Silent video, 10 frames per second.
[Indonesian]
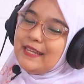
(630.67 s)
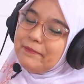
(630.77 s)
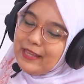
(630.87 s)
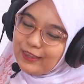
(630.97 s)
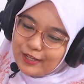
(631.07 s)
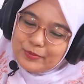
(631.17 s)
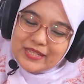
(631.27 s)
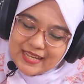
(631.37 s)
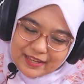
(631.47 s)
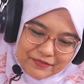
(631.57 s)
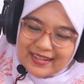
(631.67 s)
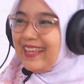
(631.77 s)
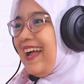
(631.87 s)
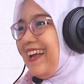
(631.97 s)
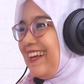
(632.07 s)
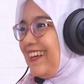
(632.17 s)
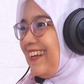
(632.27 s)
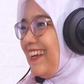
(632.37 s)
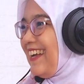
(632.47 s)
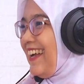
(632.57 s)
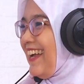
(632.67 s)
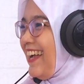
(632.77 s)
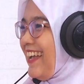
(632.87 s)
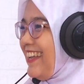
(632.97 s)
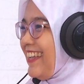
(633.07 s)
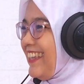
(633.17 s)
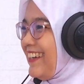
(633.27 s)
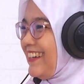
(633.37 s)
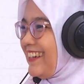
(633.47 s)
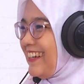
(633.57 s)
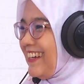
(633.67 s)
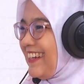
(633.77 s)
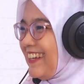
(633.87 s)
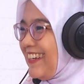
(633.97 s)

jadi mitos, bisa jadi fakta. Oke, okay, ah, berarti gitu. Kemungkinan